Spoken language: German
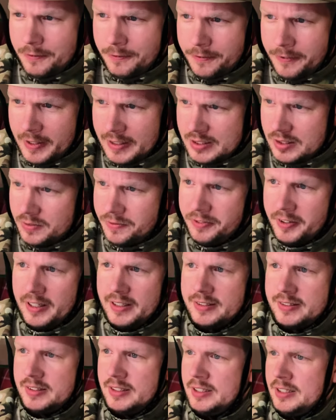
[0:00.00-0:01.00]
Was
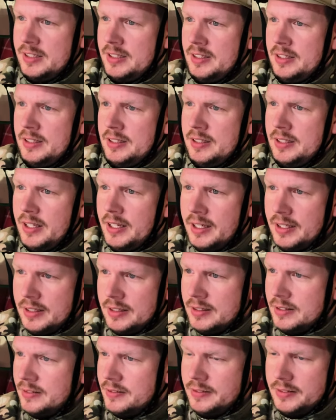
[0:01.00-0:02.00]
weiß ich nicht. Ja,
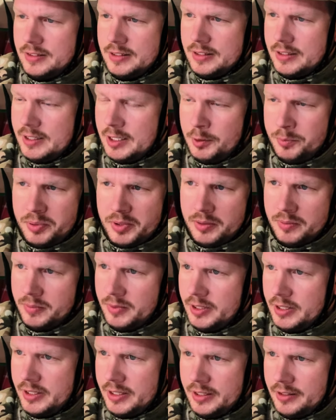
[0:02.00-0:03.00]
gib ihm,
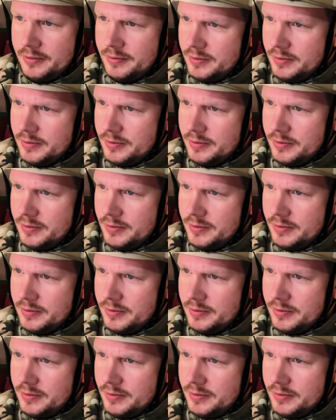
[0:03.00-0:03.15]
ey.